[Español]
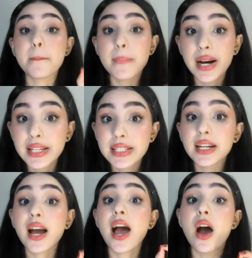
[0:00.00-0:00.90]

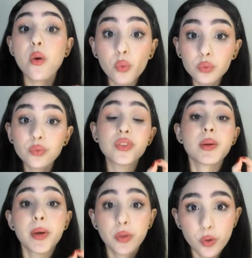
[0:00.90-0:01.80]
vayan a un
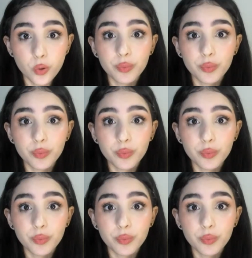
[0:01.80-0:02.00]
dermatólogo.